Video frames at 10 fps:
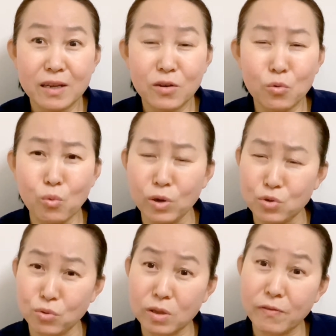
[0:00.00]
我
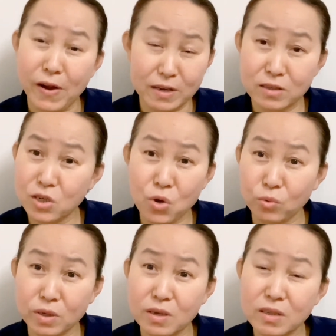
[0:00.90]
觉得，反正是有
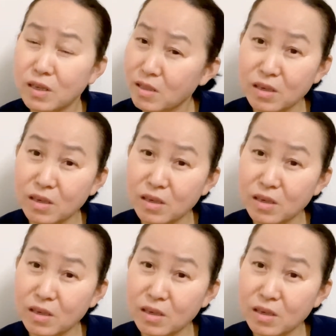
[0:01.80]
的人真